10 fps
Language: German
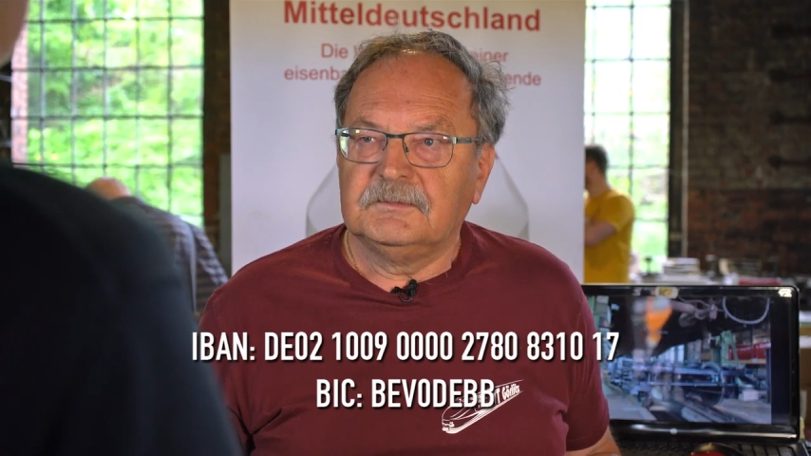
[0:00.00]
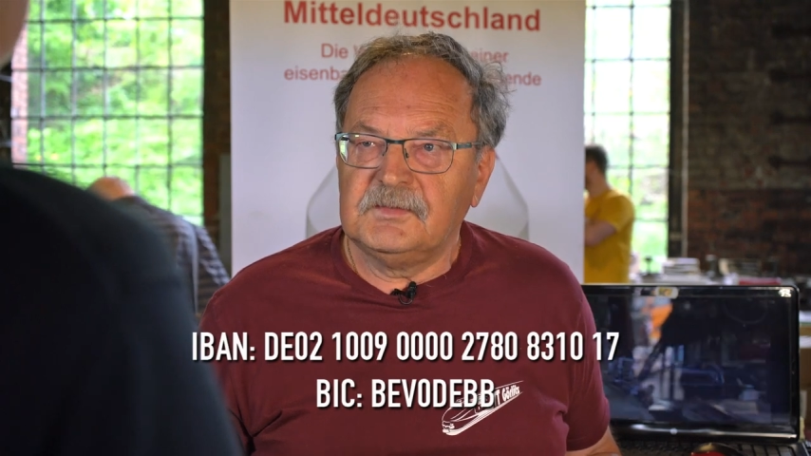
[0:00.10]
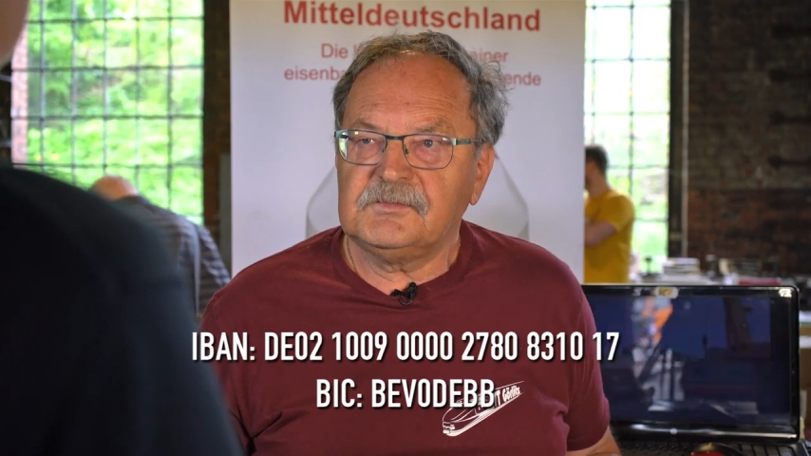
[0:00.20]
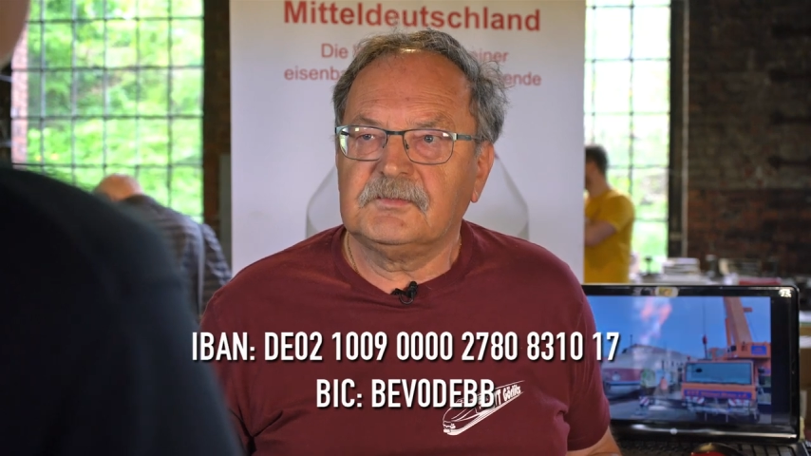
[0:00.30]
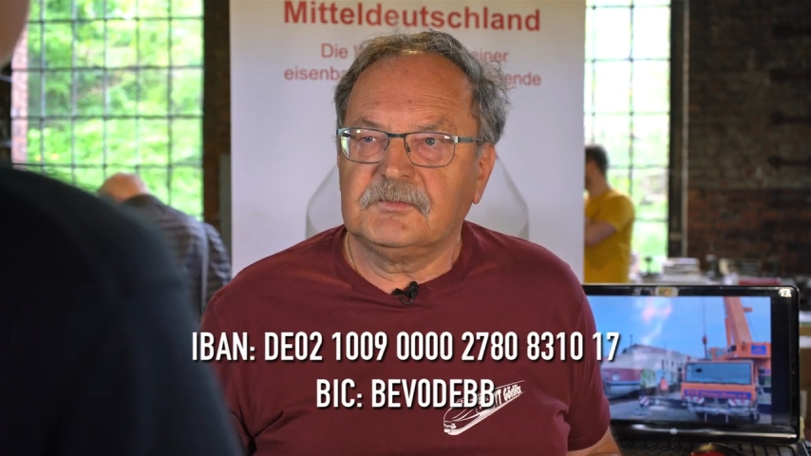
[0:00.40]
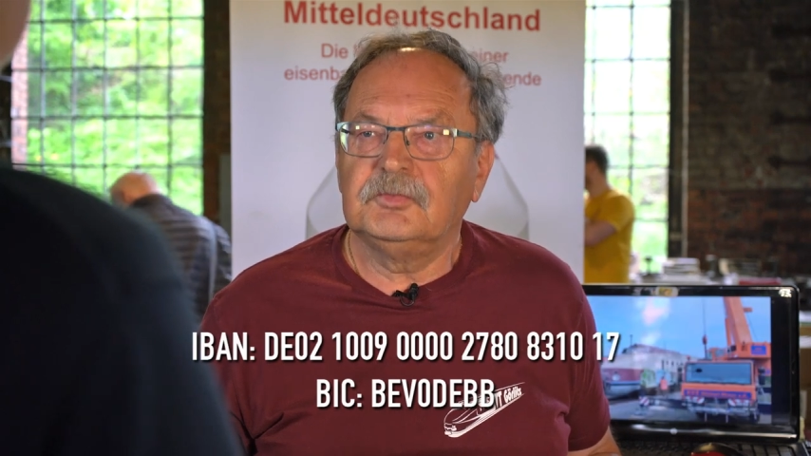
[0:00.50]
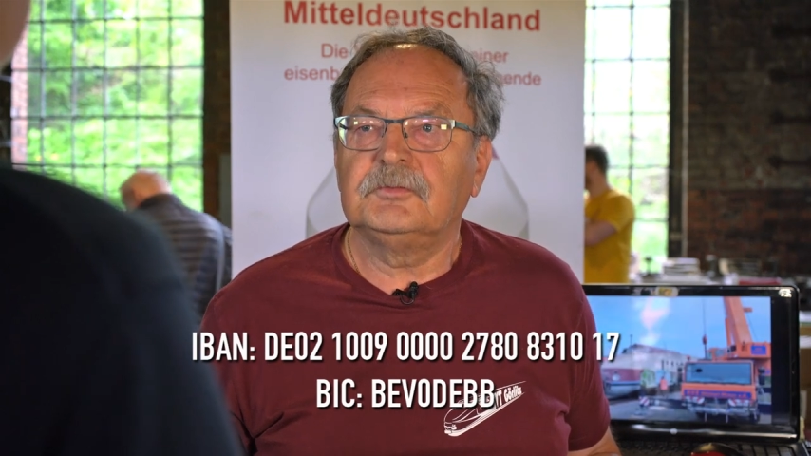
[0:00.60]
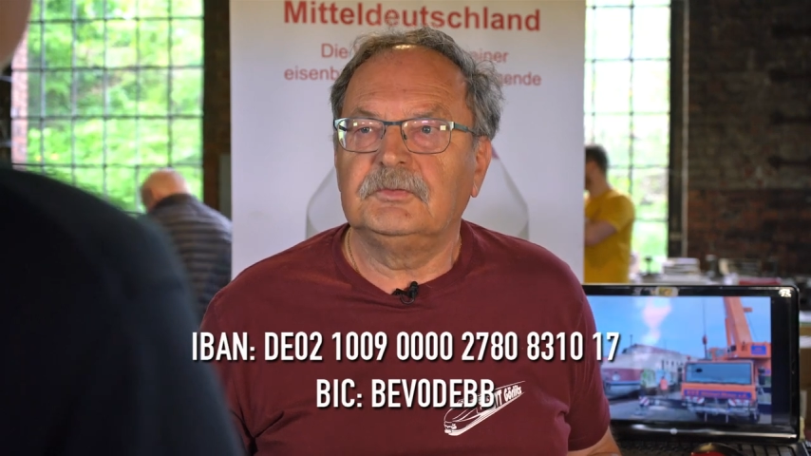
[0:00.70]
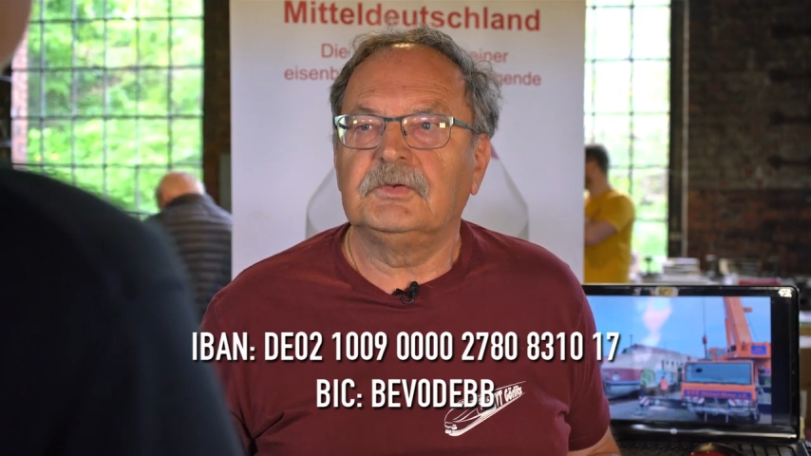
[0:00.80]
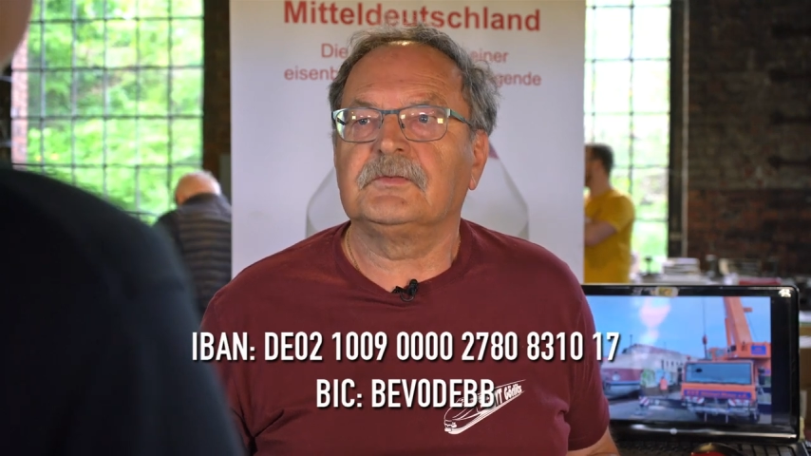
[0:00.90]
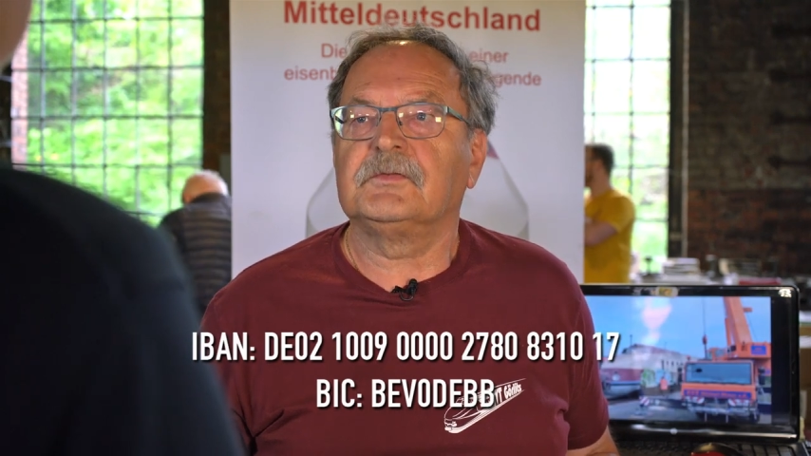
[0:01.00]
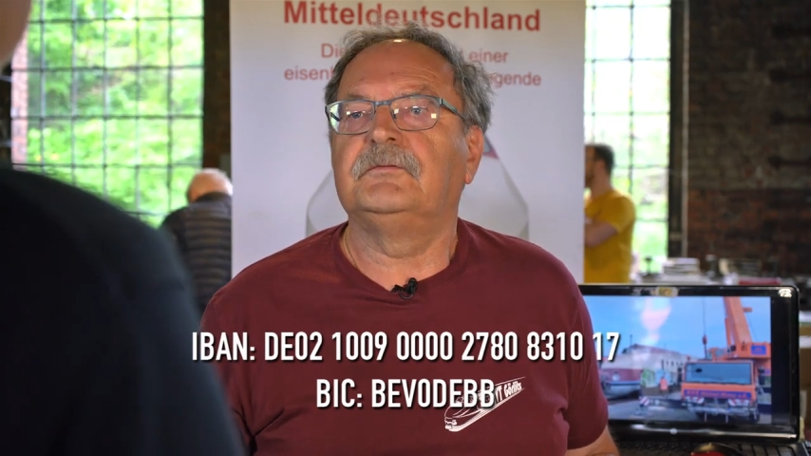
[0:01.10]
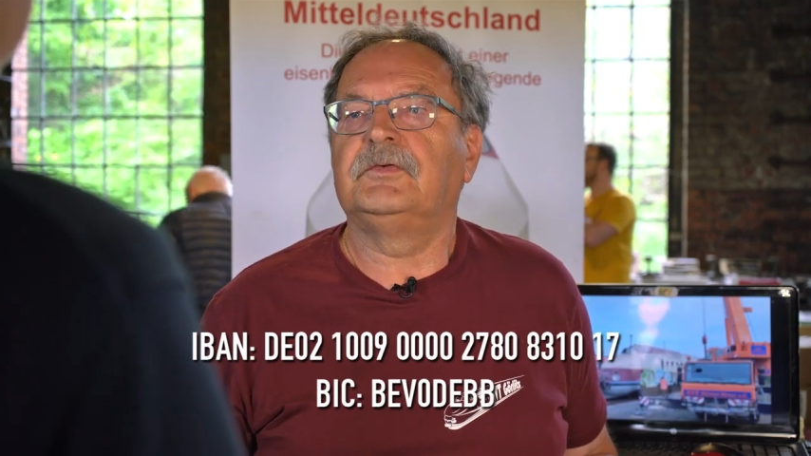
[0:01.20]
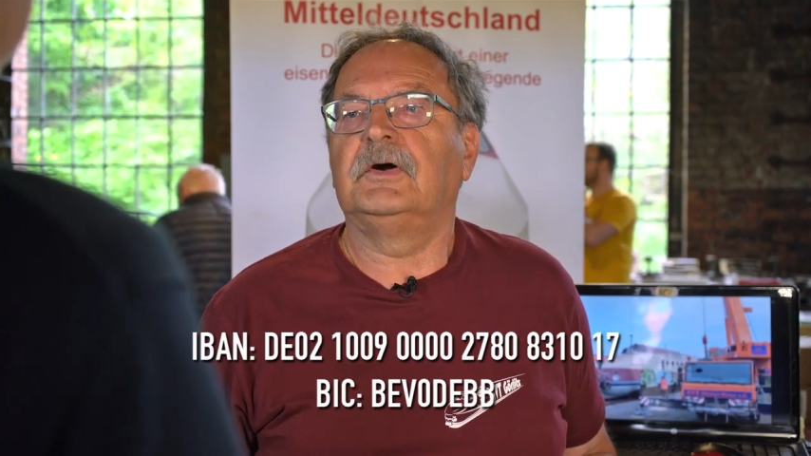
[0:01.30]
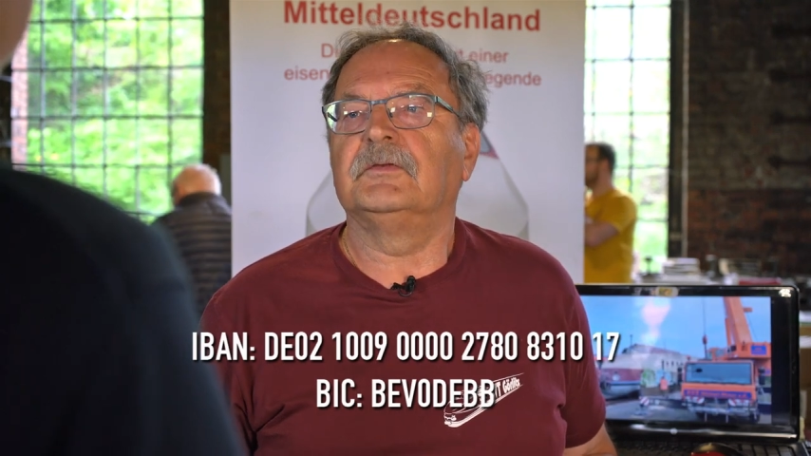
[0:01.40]
diesen Zug wieder
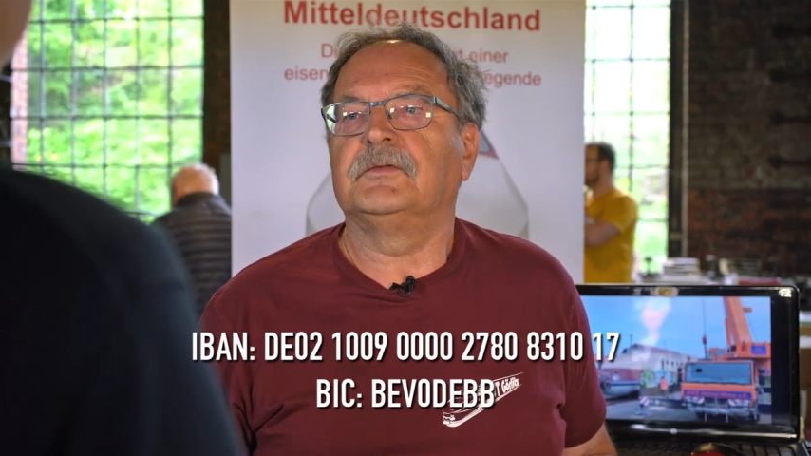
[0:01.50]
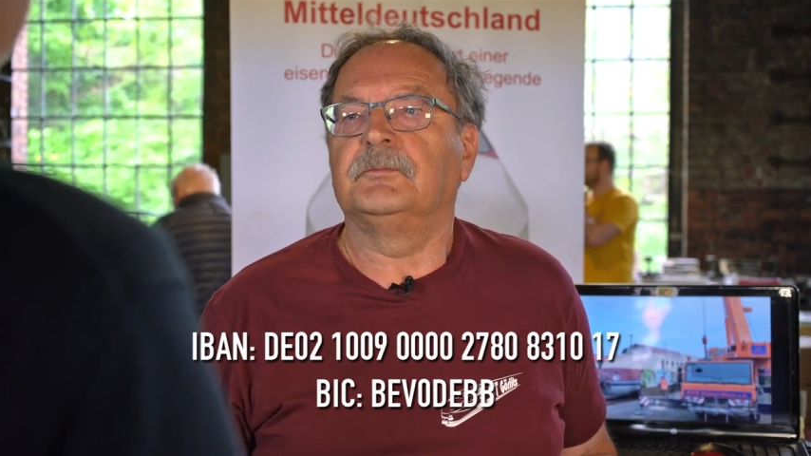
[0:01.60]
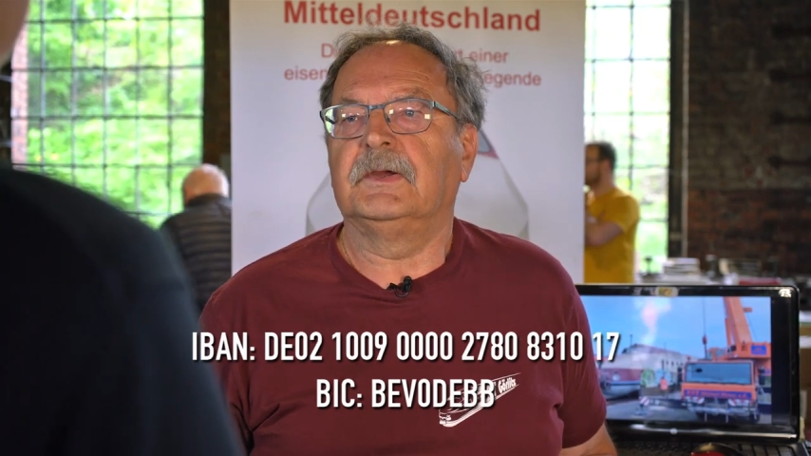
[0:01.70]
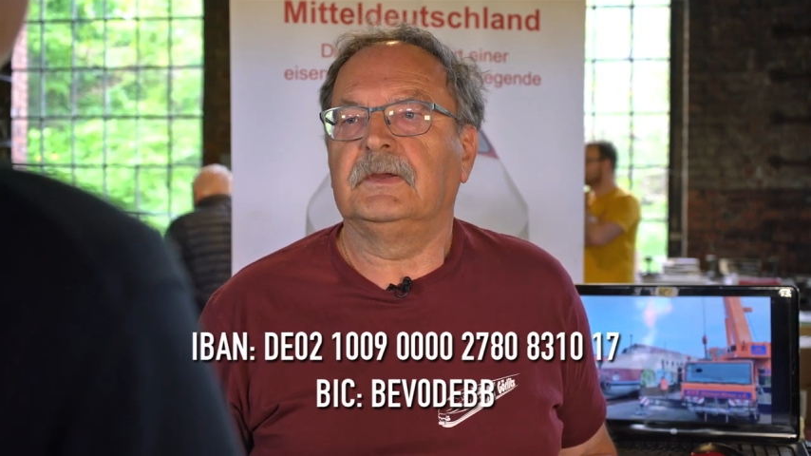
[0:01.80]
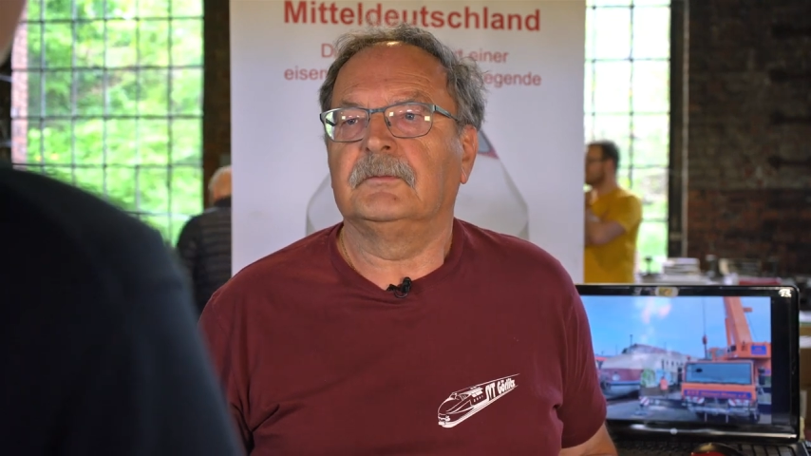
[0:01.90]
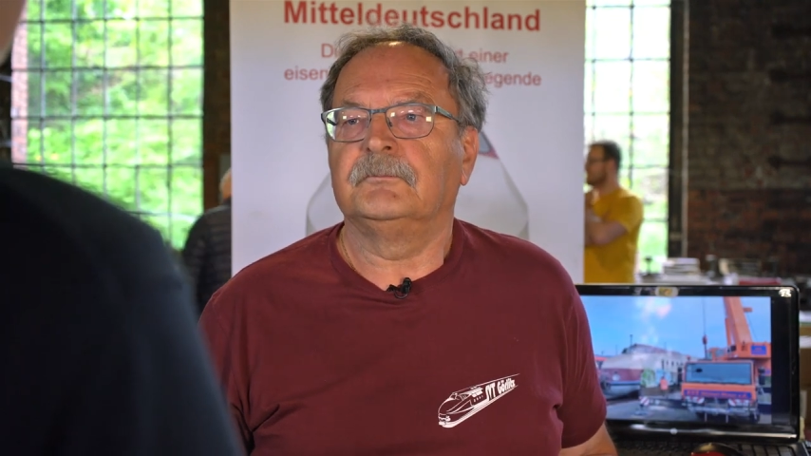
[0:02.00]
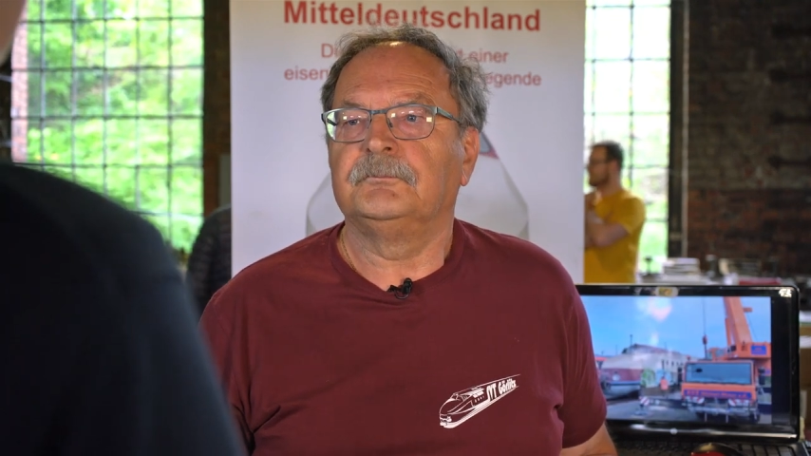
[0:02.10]
zum Fahren zu bringen.